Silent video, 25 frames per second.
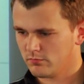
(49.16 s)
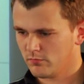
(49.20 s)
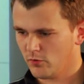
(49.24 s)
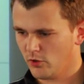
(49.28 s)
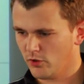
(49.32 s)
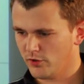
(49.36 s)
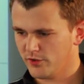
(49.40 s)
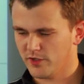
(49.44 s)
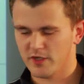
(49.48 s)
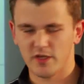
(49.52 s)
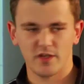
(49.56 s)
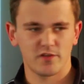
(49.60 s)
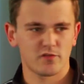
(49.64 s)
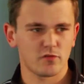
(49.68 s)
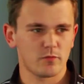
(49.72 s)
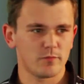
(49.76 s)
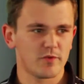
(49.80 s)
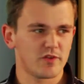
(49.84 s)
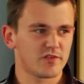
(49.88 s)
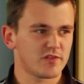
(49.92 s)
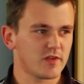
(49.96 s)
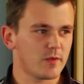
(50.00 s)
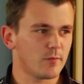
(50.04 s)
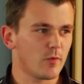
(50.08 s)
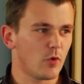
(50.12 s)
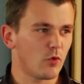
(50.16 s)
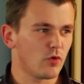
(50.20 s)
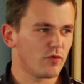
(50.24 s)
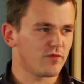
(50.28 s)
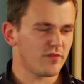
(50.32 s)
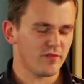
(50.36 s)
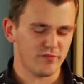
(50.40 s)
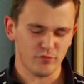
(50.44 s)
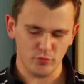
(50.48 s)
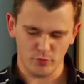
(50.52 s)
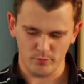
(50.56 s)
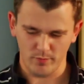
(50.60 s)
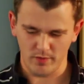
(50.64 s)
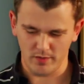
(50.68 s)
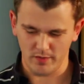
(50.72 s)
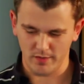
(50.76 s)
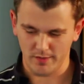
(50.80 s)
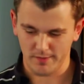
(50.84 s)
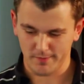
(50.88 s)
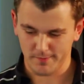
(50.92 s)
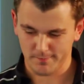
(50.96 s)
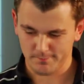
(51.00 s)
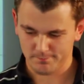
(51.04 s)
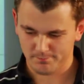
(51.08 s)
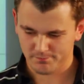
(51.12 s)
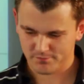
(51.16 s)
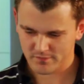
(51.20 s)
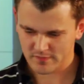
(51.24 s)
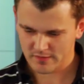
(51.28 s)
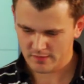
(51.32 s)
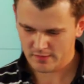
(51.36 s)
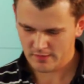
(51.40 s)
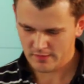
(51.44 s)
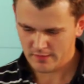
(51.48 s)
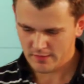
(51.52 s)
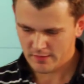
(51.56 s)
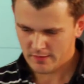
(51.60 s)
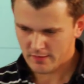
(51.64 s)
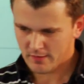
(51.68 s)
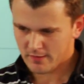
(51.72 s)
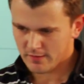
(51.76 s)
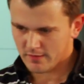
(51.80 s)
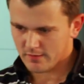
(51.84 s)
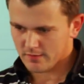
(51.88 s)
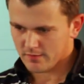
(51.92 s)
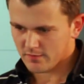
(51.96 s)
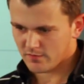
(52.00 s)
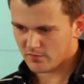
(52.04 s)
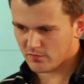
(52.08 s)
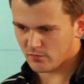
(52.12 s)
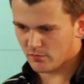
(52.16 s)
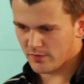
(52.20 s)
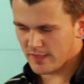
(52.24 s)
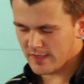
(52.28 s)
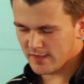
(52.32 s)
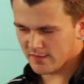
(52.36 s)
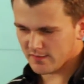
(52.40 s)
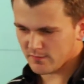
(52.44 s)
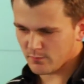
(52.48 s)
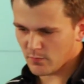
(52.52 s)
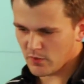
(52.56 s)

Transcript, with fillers: heute geht es um das Thema Hochverfügbarkeit. Zunächst